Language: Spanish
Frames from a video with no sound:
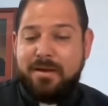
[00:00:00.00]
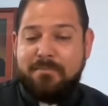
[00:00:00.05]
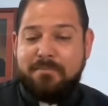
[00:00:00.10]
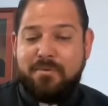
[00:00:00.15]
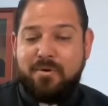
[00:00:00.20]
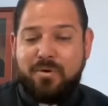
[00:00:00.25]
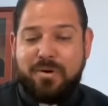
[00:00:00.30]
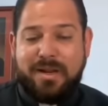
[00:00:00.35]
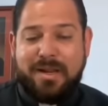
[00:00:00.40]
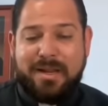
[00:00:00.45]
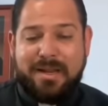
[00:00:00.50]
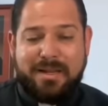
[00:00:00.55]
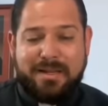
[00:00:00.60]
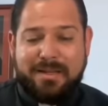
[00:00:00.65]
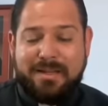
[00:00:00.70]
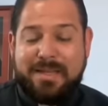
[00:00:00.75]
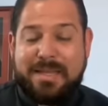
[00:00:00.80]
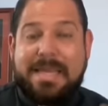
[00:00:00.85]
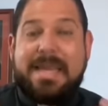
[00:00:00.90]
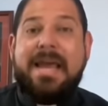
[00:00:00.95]

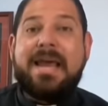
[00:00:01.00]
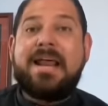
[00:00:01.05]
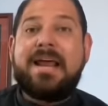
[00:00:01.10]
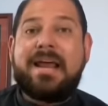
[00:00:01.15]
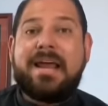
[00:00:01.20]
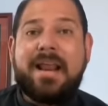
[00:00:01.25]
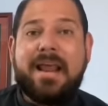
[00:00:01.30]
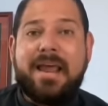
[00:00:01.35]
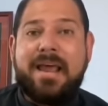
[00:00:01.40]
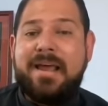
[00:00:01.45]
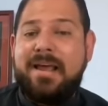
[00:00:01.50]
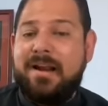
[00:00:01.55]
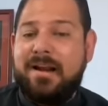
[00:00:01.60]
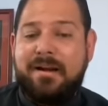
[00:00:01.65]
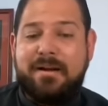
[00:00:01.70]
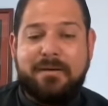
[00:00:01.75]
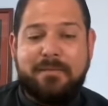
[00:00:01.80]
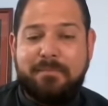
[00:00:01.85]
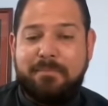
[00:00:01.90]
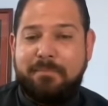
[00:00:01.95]
porque quiere
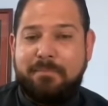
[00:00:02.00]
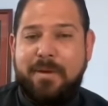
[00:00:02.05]
creer,